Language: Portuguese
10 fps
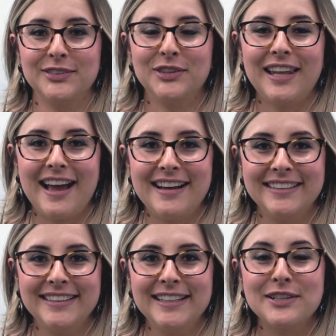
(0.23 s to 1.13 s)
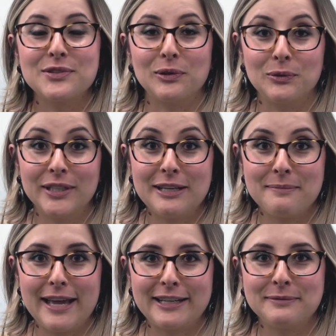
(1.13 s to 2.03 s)
Olá, sou Luana
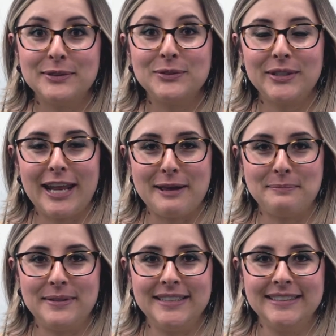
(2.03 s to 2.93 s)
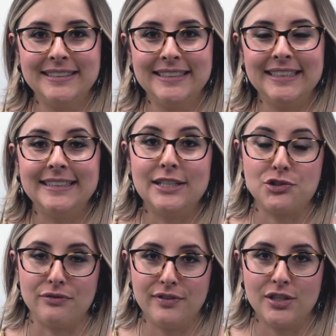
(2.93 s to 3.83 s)
Bergman do INEP. Neste
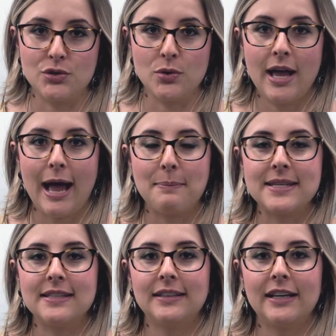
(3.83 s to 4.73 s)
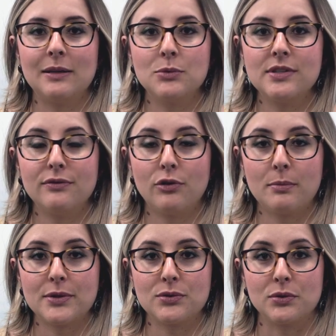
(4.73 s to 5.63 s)
vídeo apresentaremos
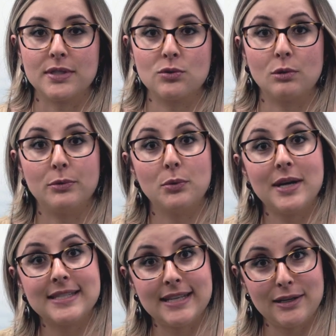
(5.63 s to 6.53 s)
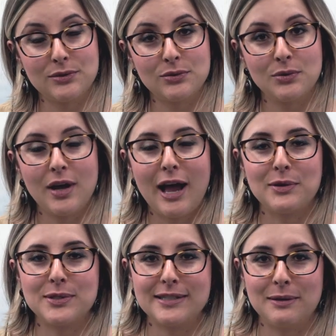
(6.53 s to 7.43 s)
informações sobre o acesso ao
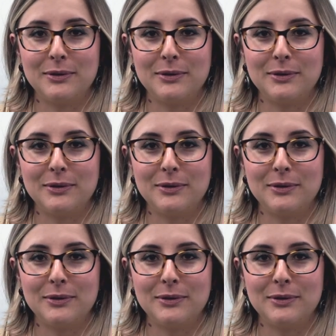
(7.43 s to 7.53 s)
sistema